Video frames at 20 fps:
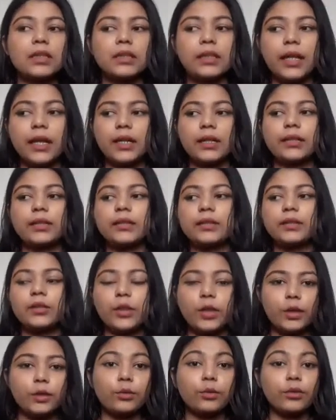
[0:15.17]
তার
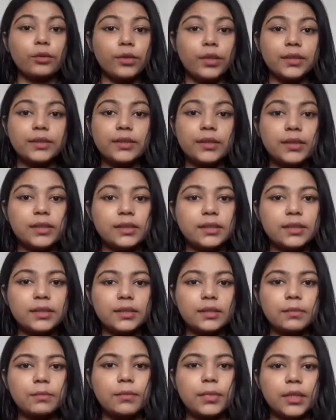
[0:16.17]
অনেকগুলো রিজন
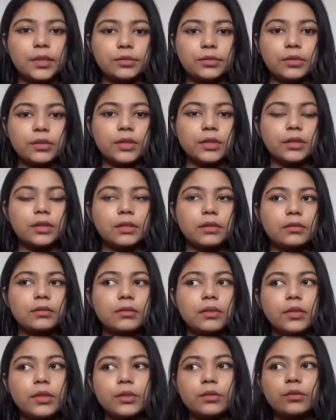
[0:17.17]
আছে পার্সোনাল
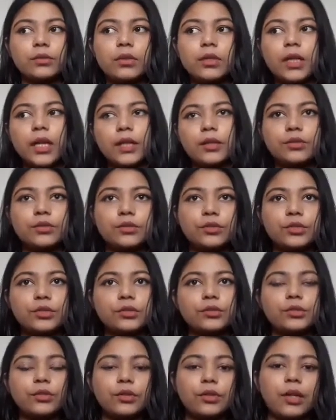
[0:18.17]
অনেকগুলো কারণ
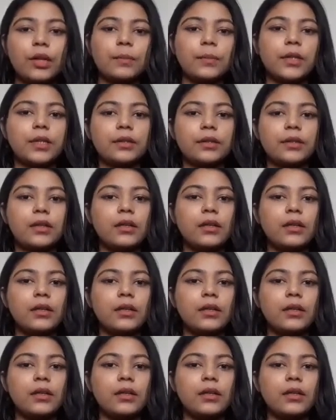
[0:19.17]
ছিল আমার